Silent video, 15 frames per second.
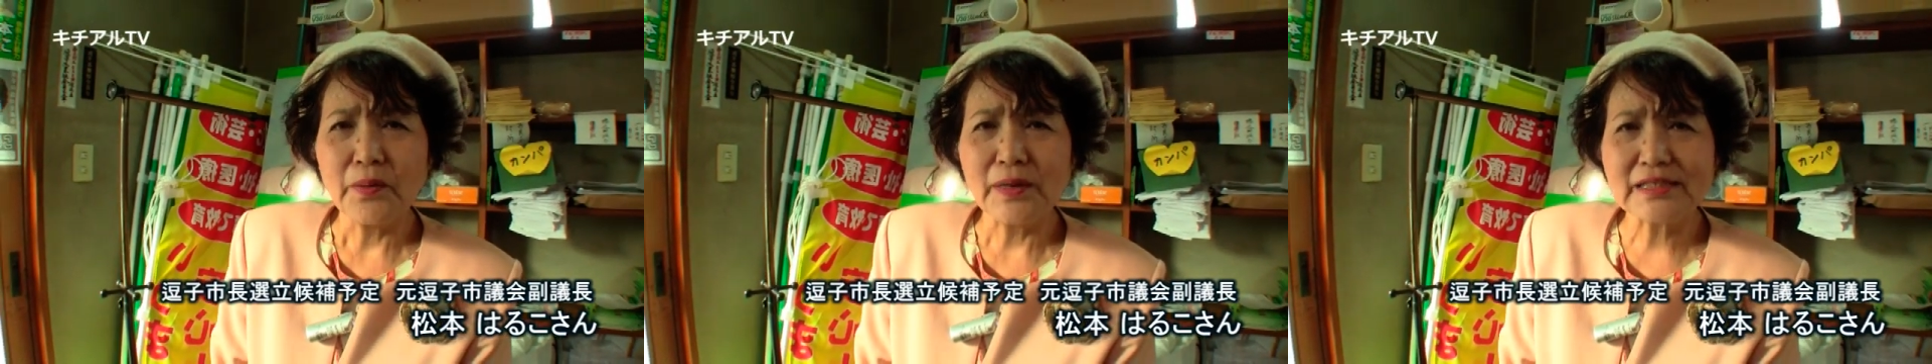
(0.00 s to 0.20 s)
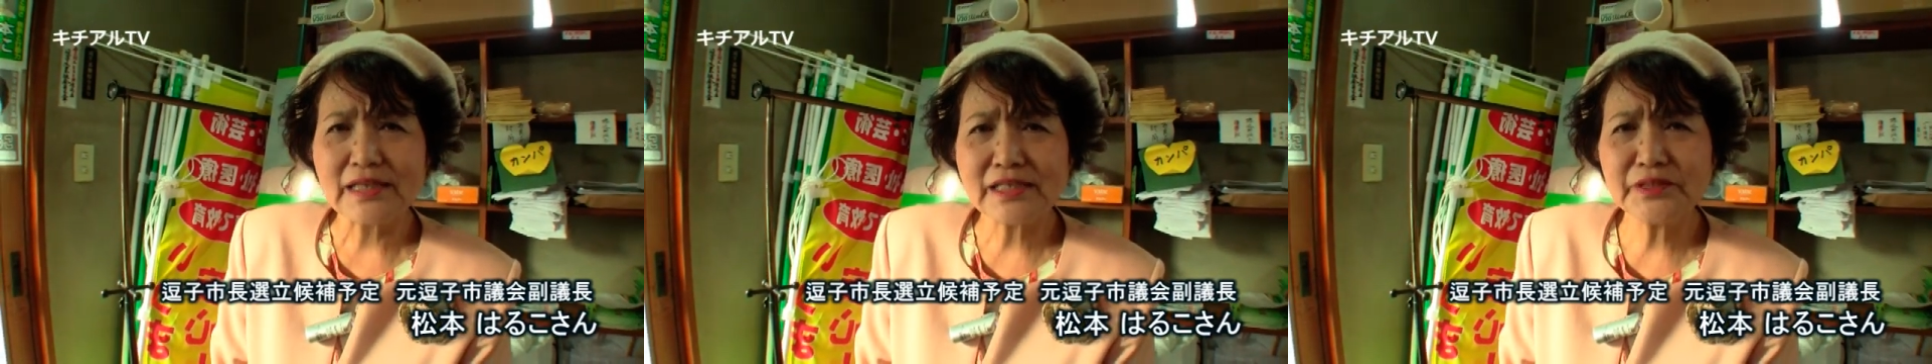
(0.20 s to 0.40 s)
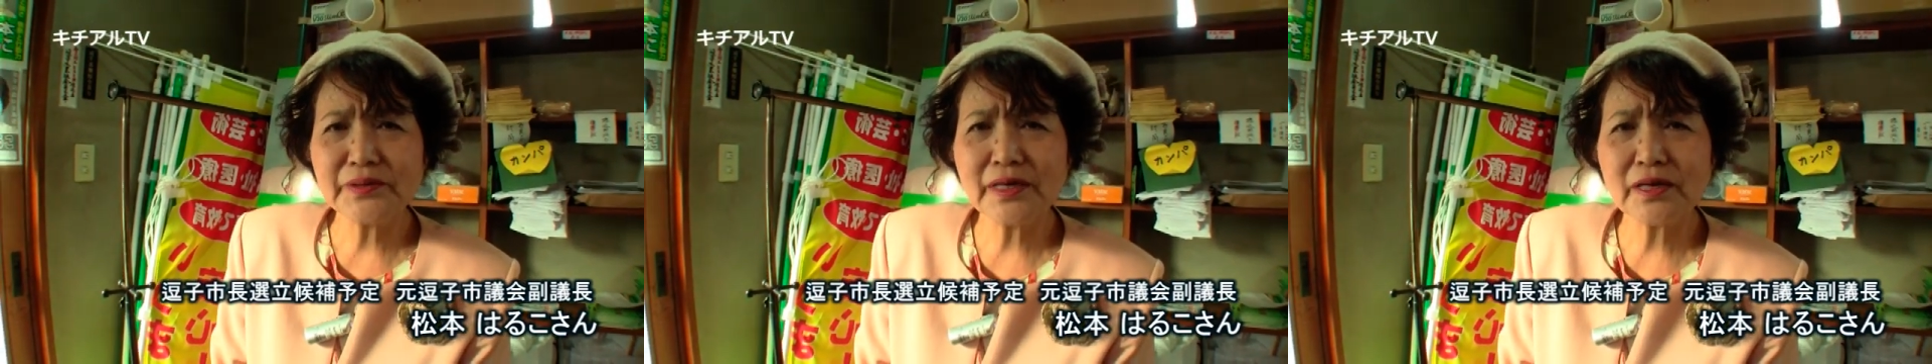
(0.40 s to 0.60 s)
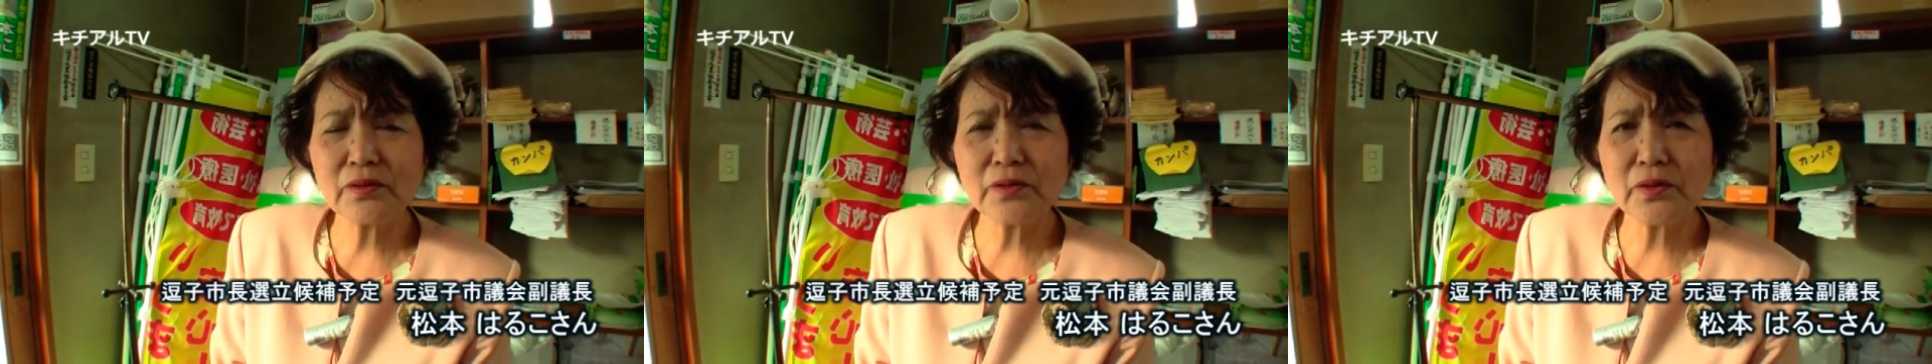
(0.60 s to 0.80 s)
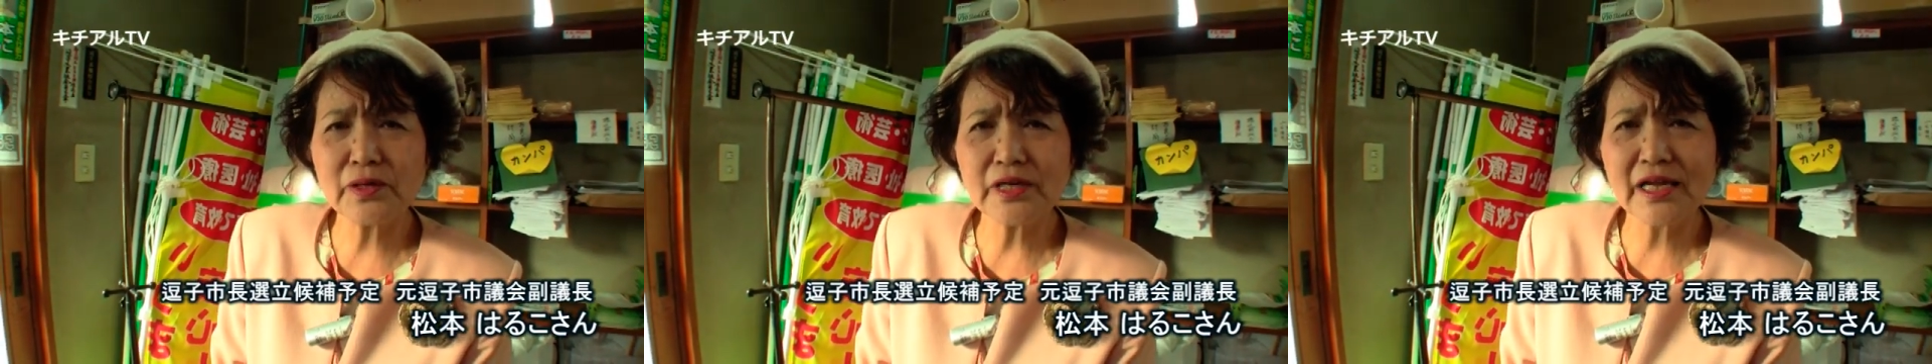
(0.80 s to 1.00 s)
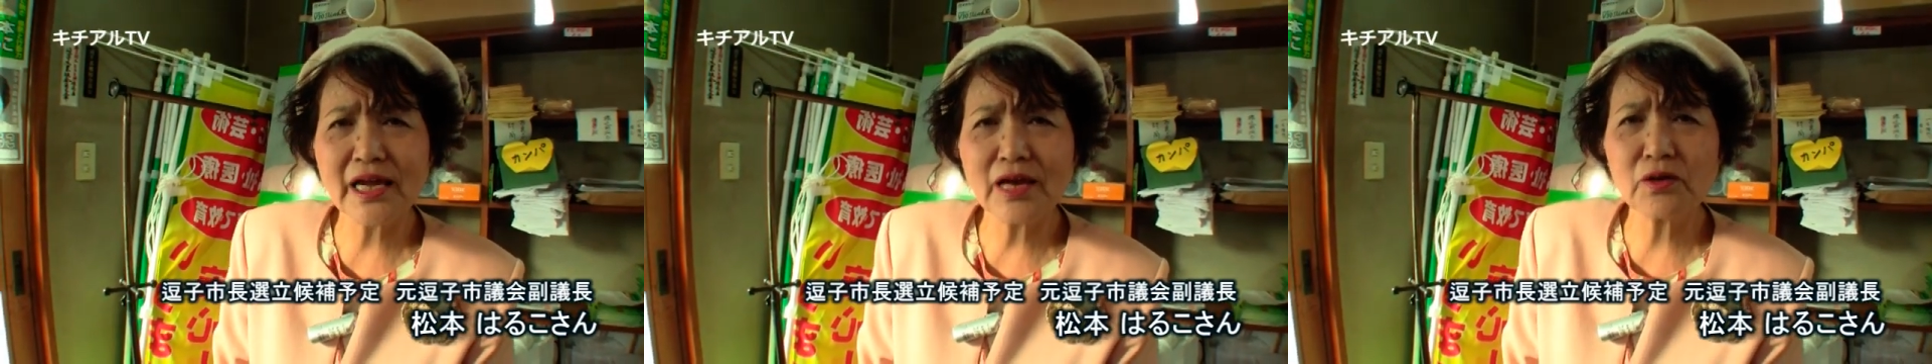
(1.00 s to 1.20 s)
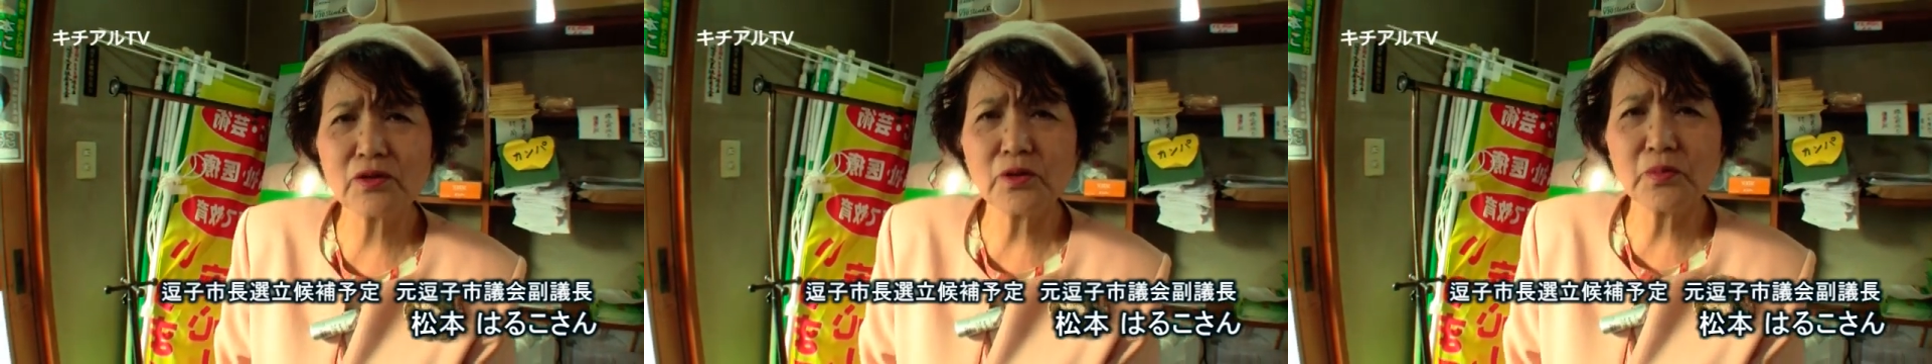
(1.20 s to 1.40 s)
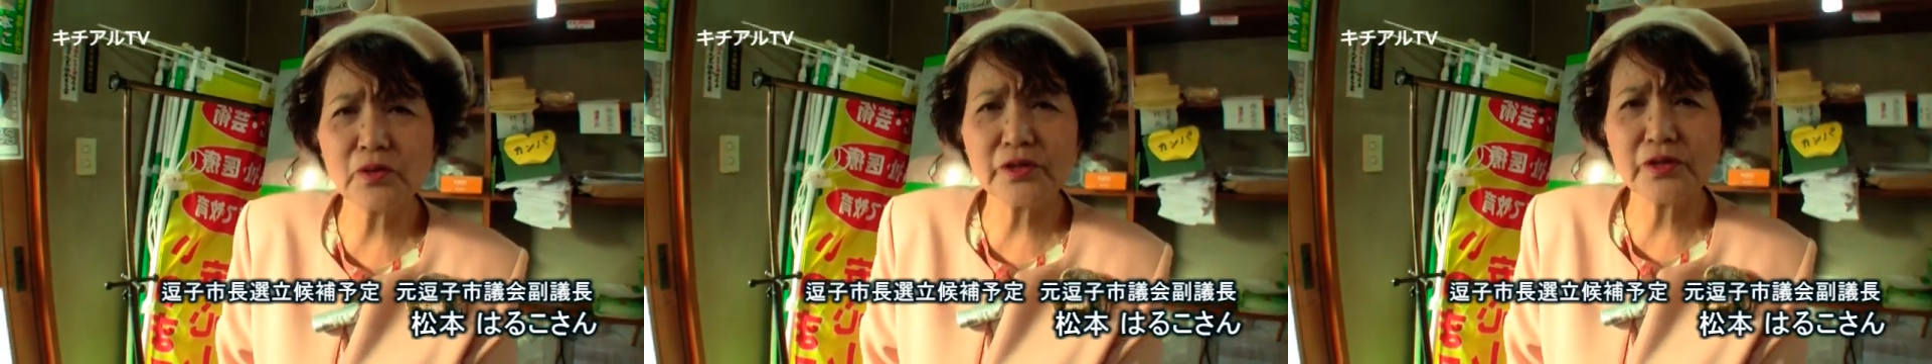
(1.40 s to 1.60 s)
私はこの池
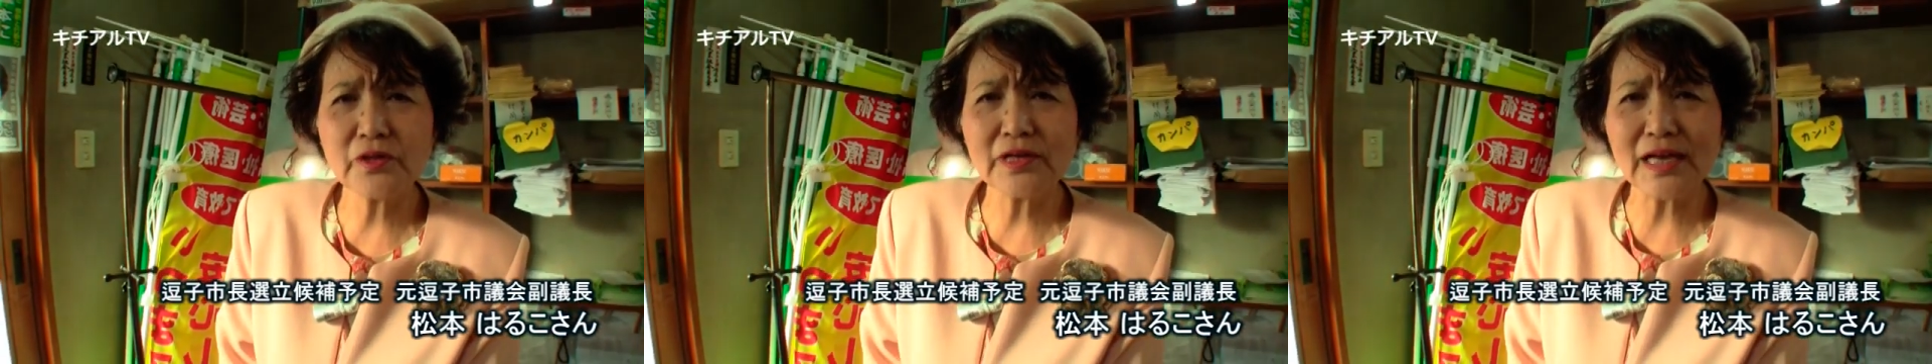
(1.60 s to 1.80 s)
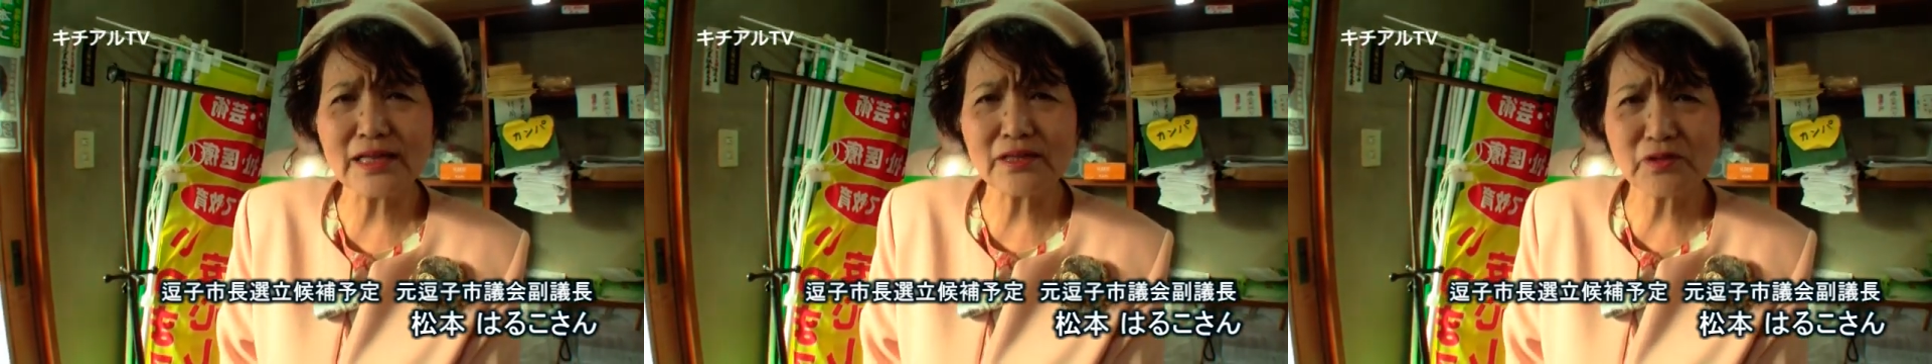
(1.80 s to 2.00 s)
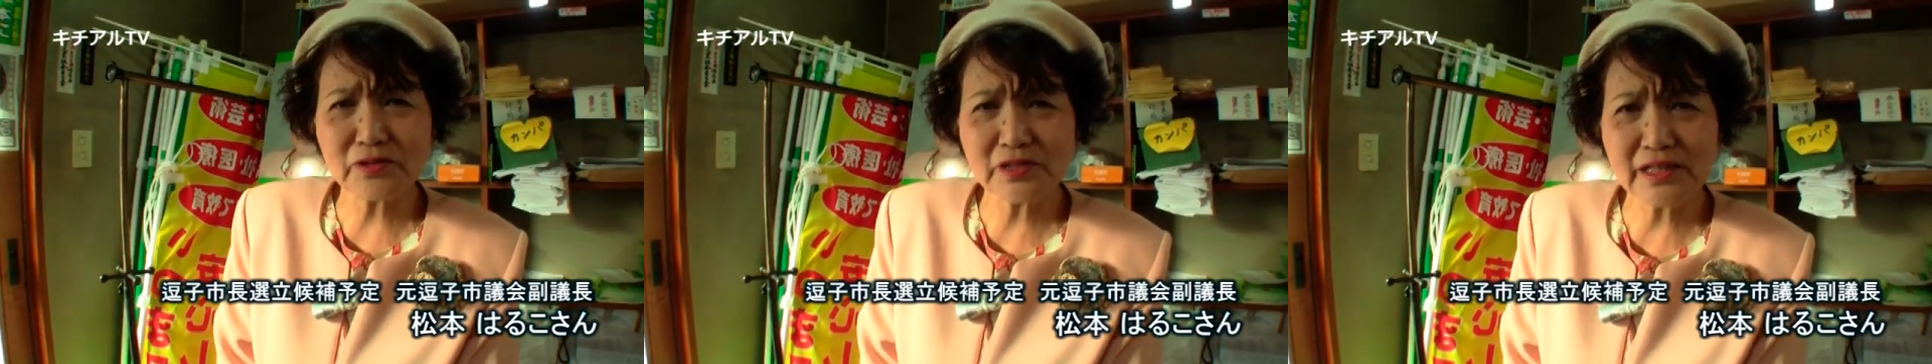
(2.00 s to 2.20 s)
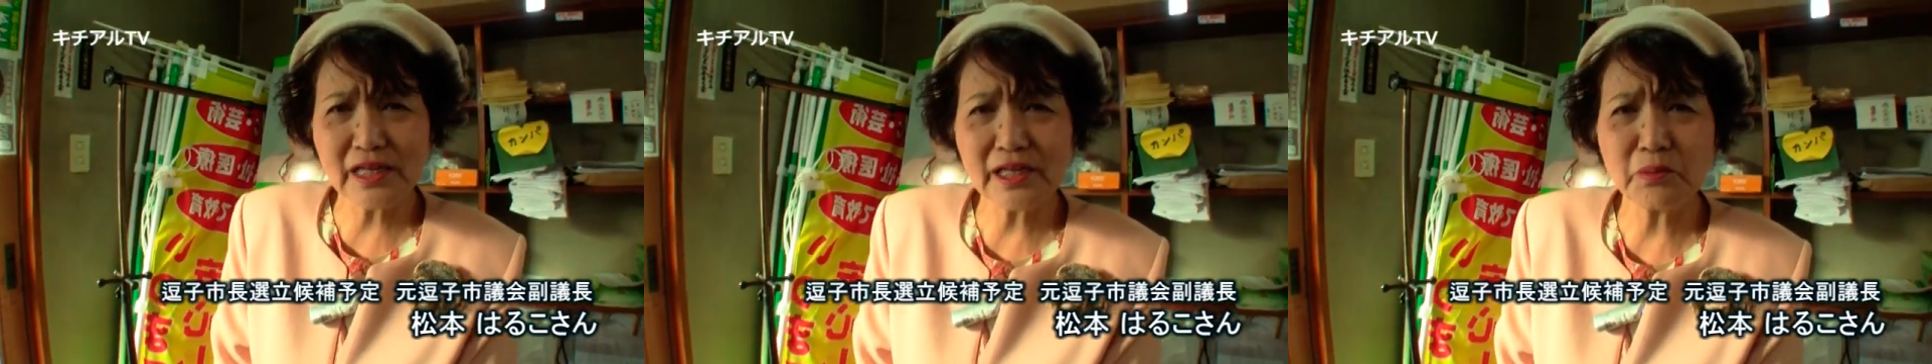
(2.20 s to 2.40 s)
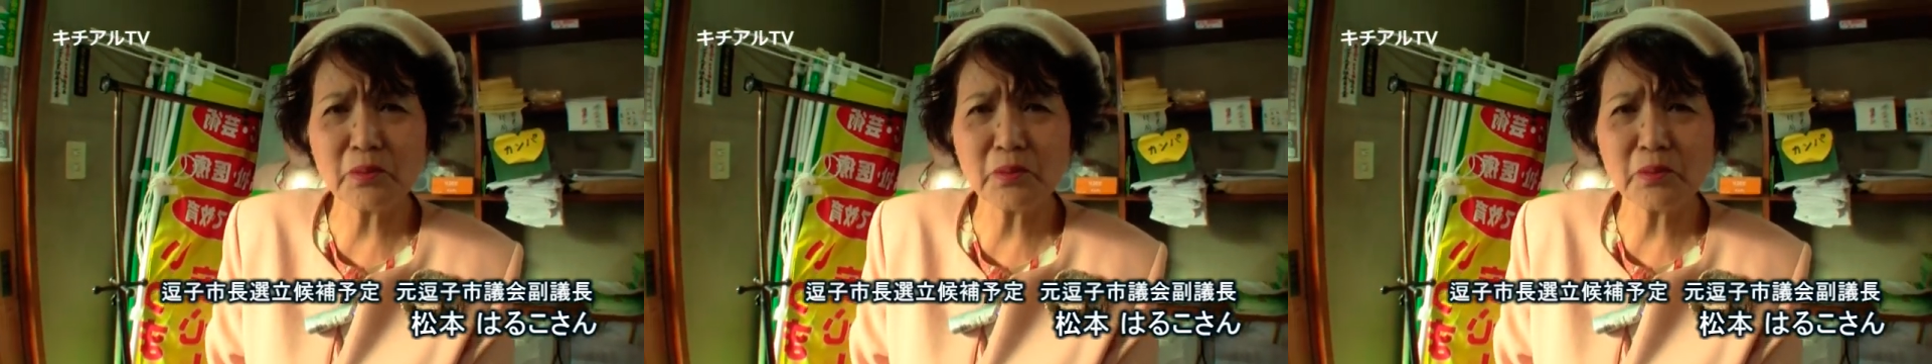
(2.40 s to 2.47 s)
子の森を何として